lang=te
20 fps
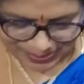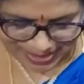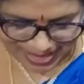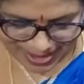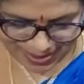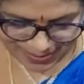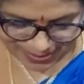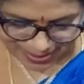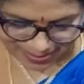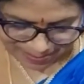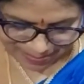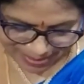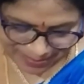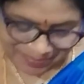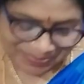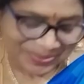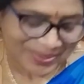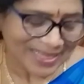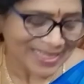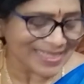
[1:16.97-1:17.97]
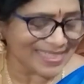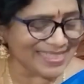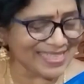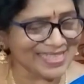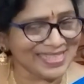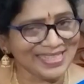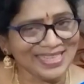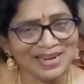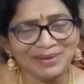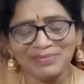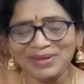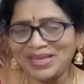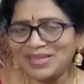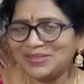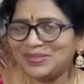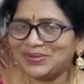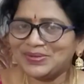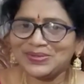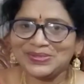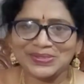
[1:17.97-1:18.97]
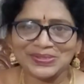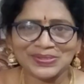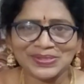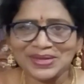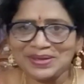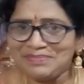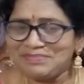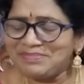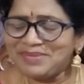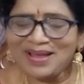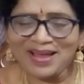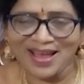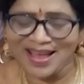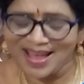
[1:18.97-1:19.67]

గౌరమ్మ చిత్రమై తోచునమ్మ